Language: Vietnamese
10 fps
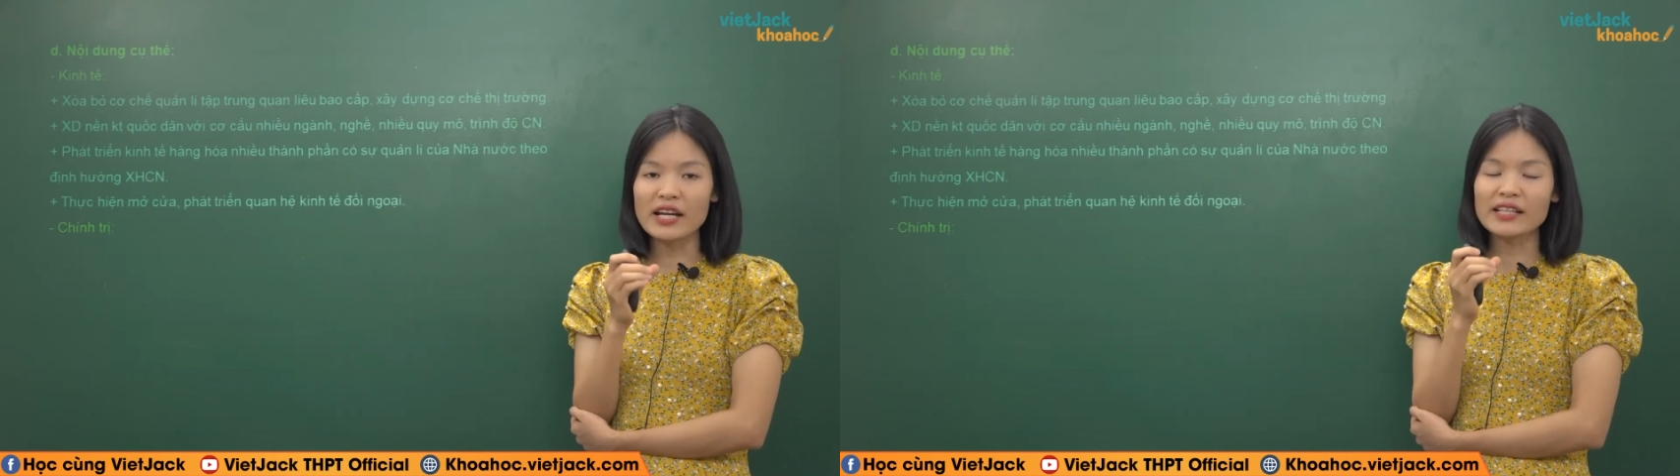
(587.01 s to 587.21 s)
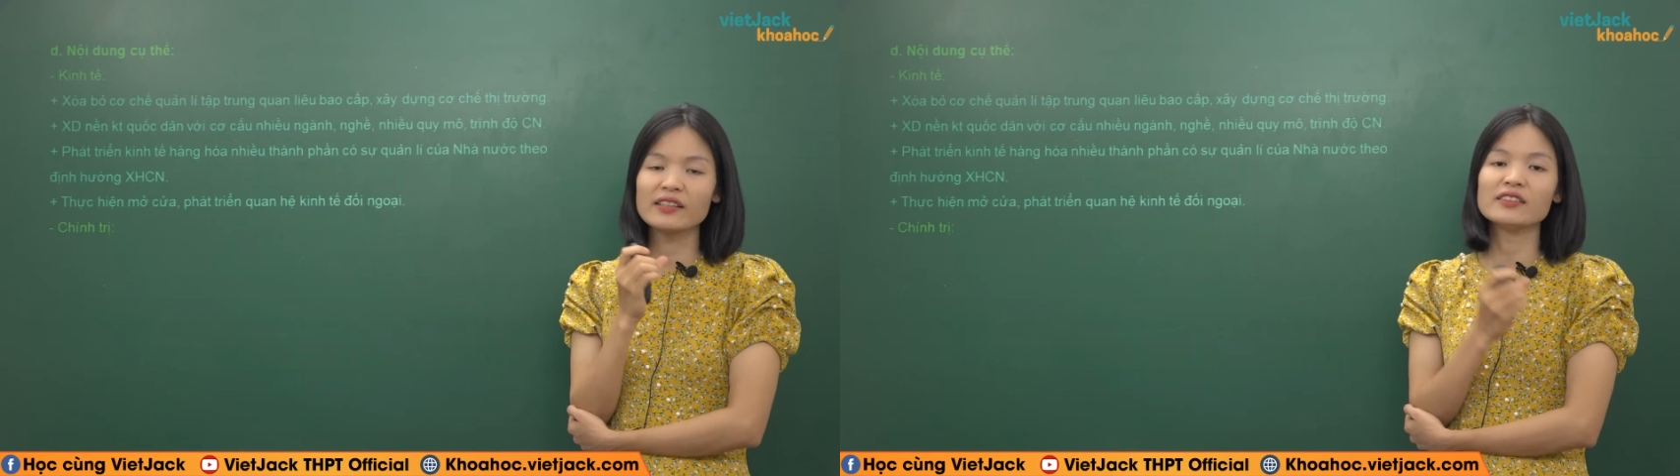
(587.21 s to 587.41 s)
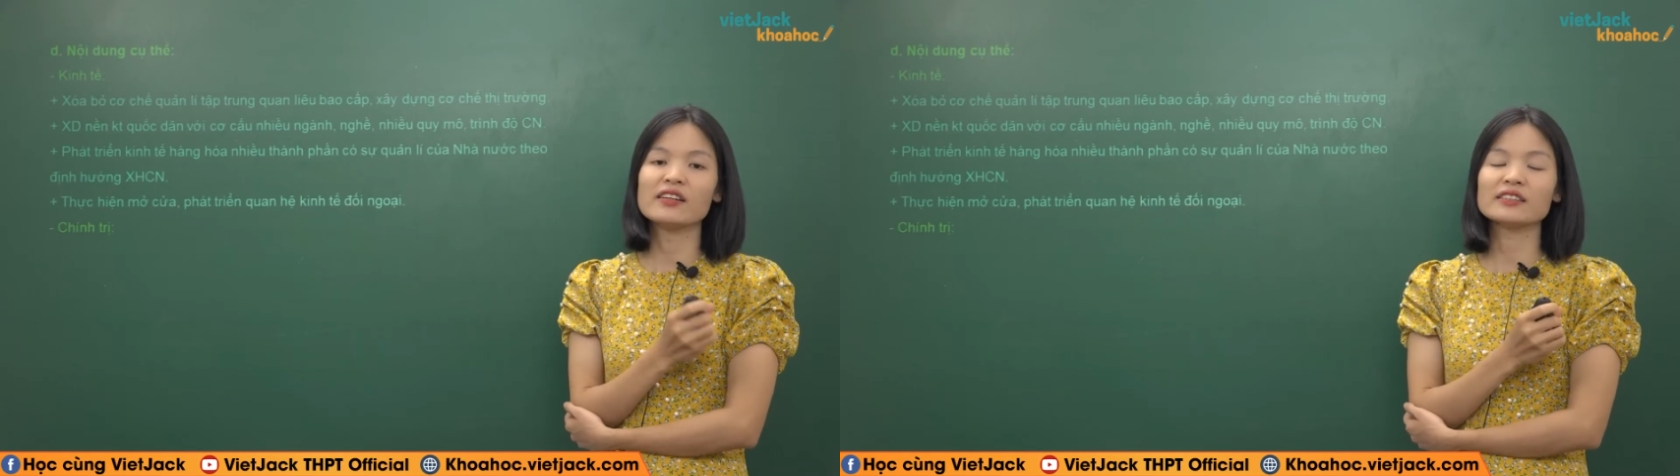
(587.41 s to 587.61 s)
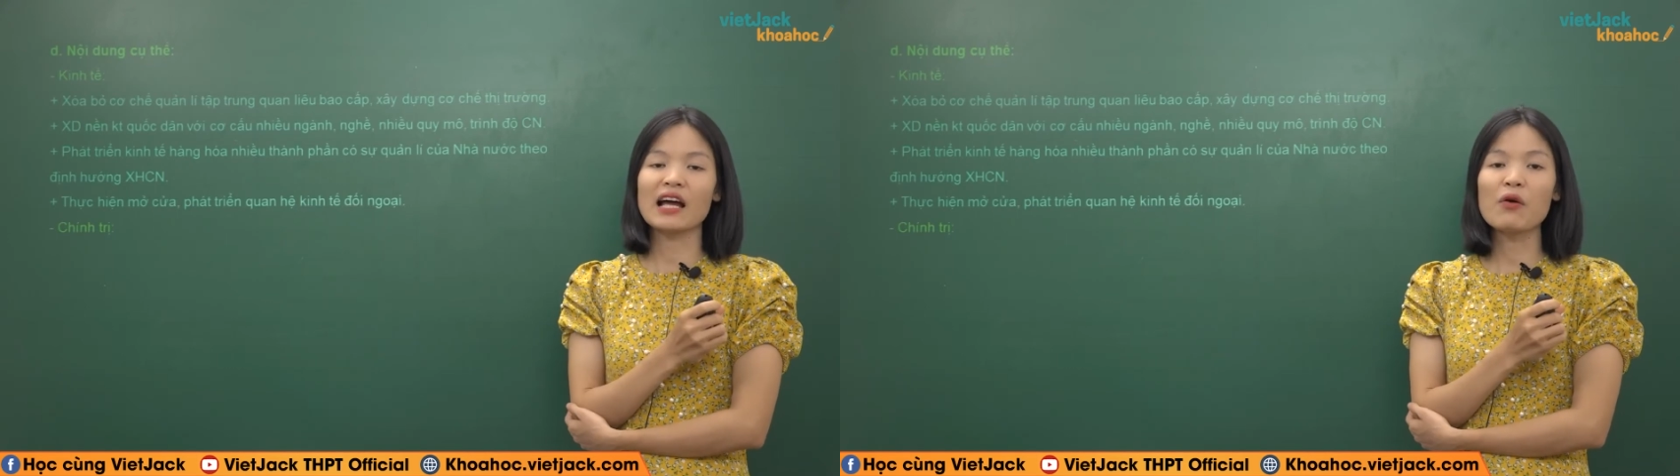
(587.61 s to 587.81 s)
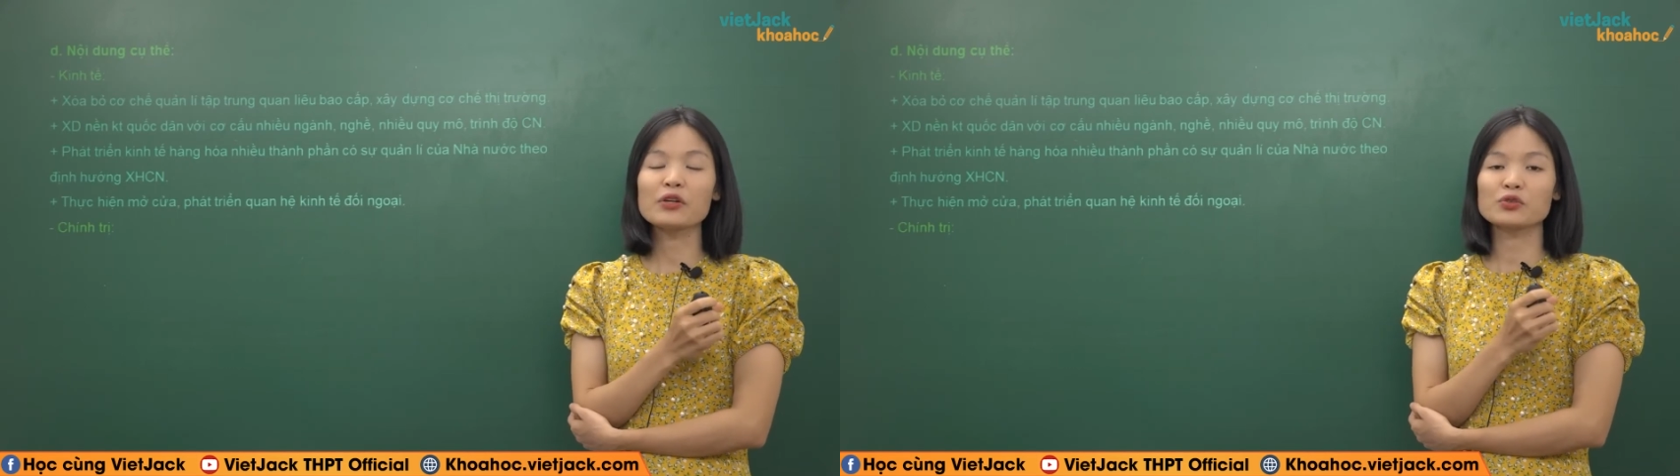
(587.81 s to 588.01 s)
định hướng
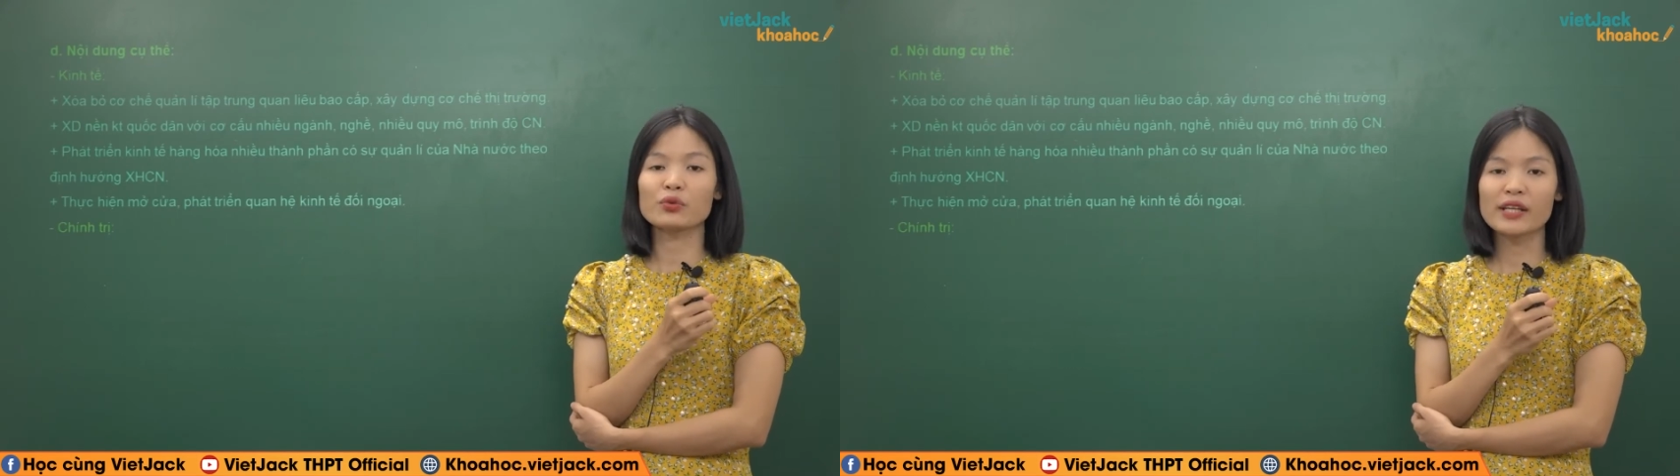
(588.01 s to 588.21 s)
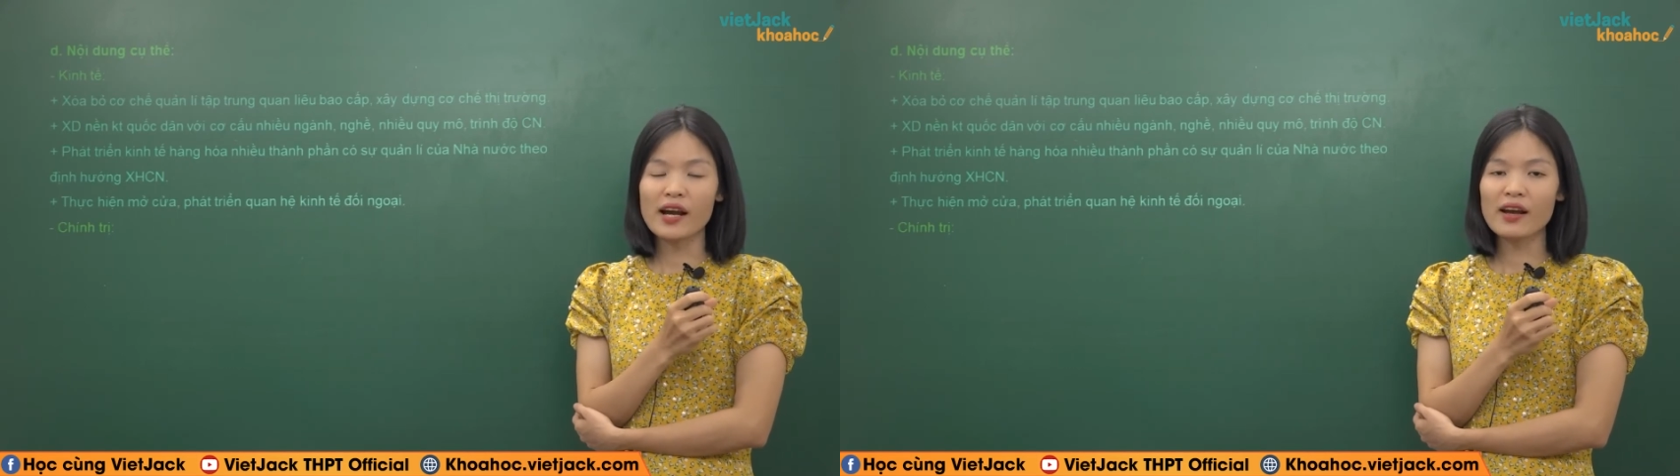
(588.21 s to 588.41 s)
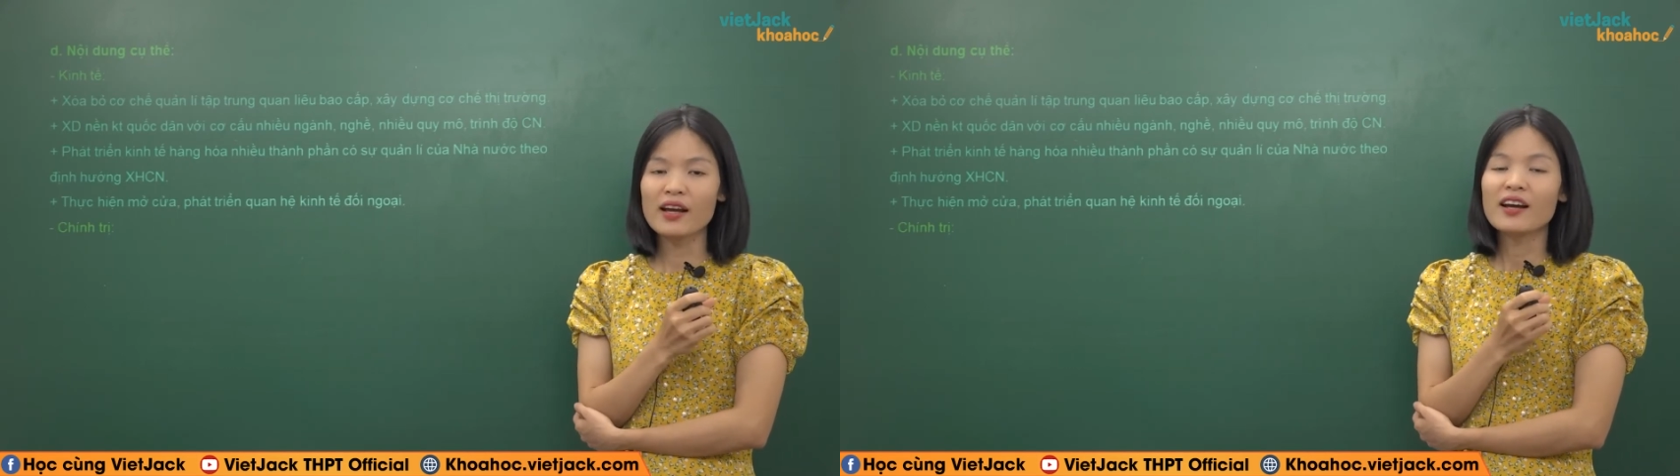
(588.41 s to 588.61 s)
xã hội chủ nghĩa.